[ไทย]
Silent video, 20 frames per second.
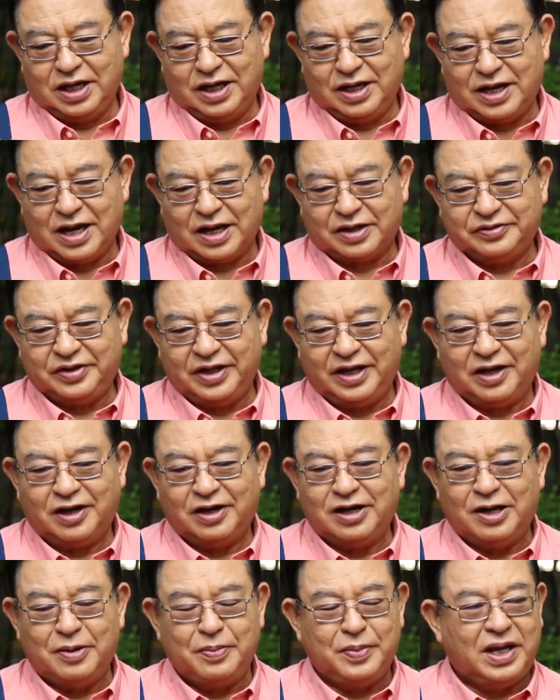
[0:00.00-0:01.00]
นี้แท็กซี่ก็
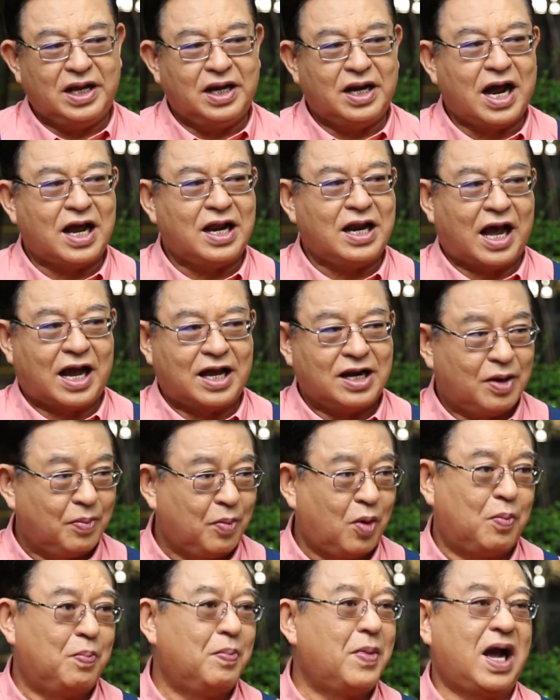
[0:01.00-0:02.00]
เลยมีได้หลายระ
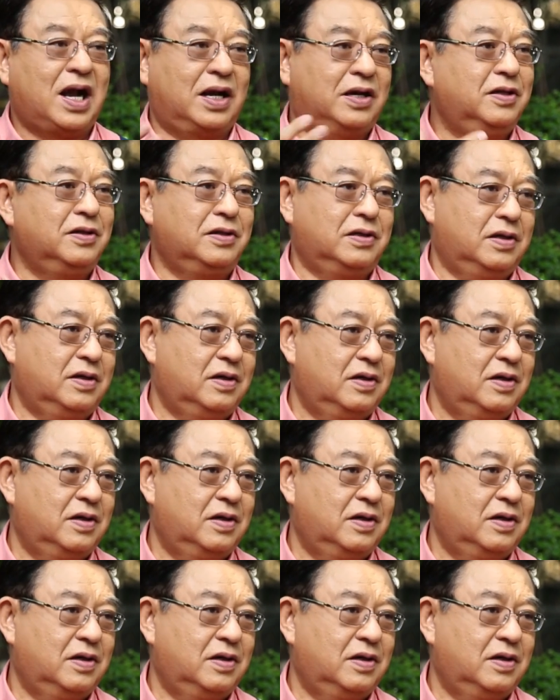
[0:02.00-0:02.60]
บบมากขึ้น